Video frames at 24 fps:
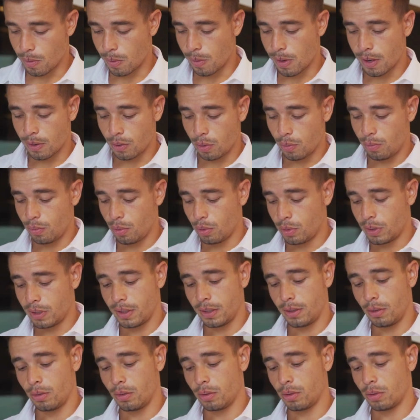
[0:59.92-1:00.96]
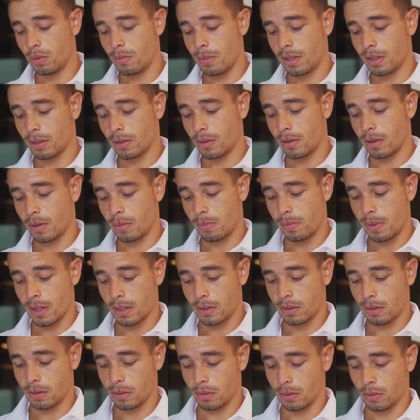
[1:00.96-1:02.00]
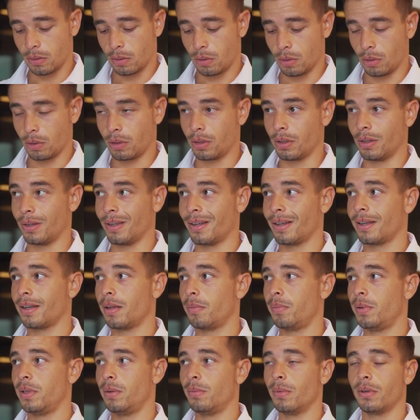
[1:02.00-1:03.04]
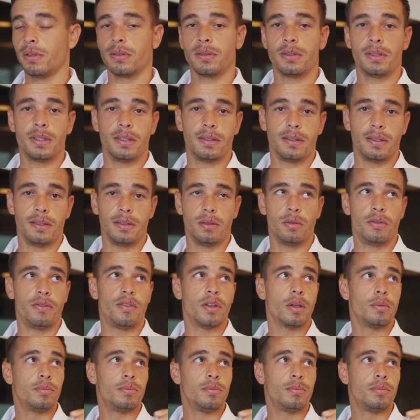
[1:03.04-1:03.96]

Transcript: Là, le but, c'est de se mettre en place donc rapidement, essayer de faire